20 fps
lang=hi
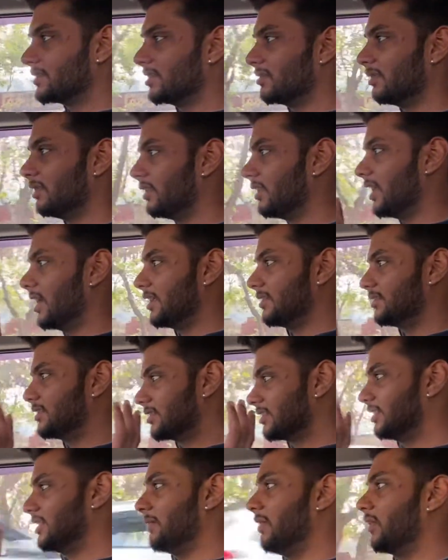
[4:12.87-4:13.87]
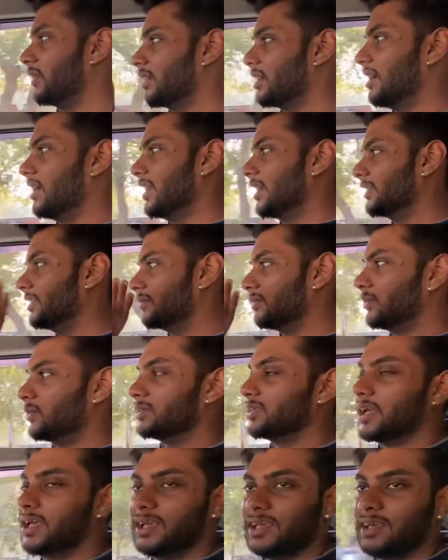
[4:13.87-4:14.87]
से मिलते हैं जैसे दबाओगे गाड़ी एकदम रुक
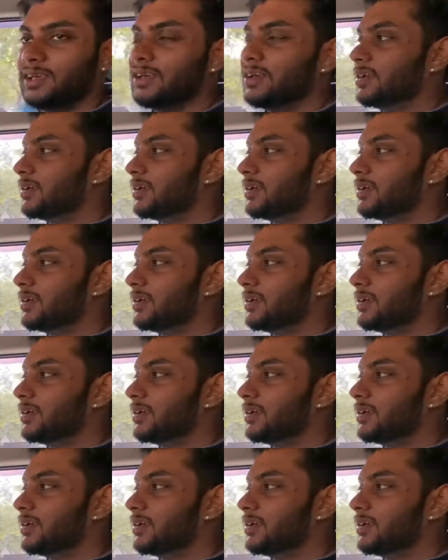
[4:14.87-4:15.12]
जाएगी